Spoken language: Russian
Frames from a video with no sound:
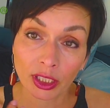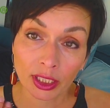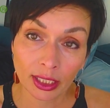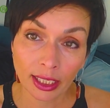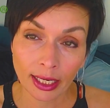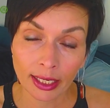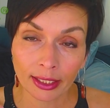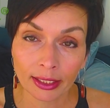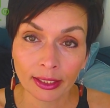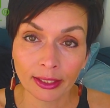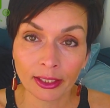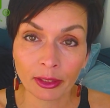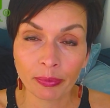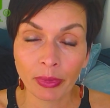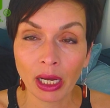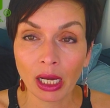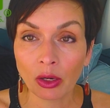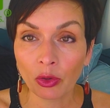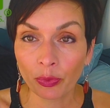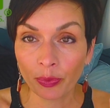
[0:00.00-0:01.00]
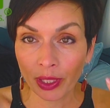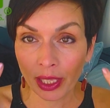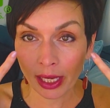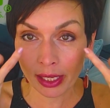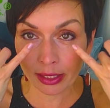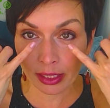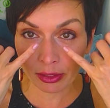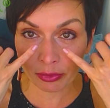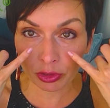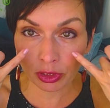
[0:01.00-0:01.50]
тональных кремах, у меня
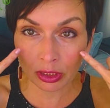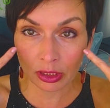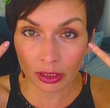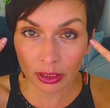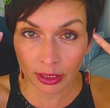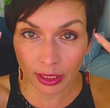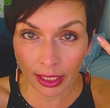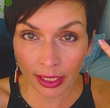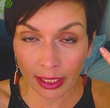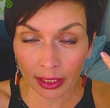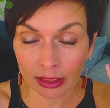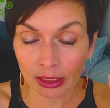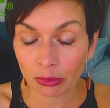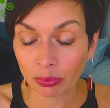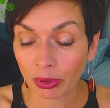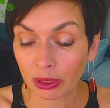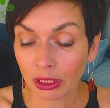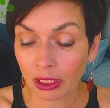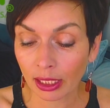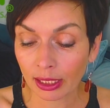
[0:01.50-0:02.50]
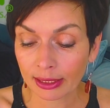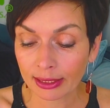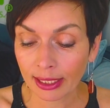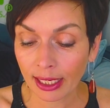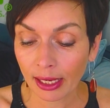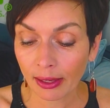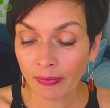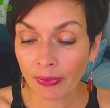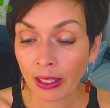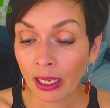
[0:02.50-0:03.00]
от них вот этот корректор под
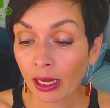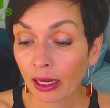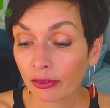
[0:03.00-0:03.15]
глаза.